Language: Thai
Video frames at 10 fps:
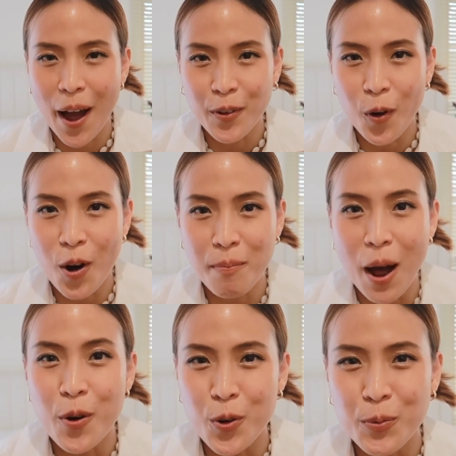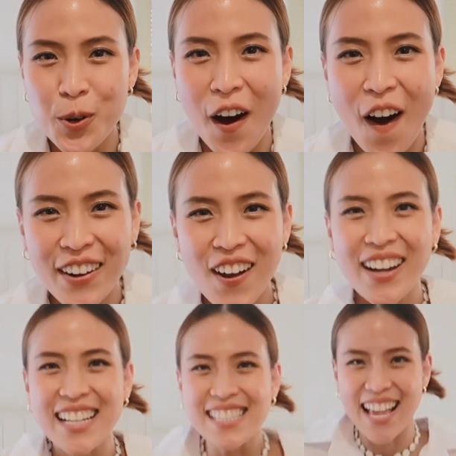ทุกคนมารูมทัวร์ห้องนอน
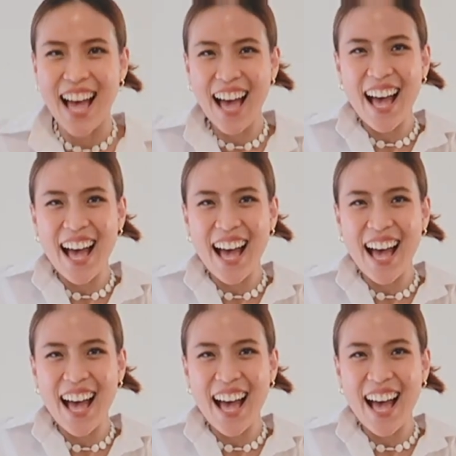กันจ้า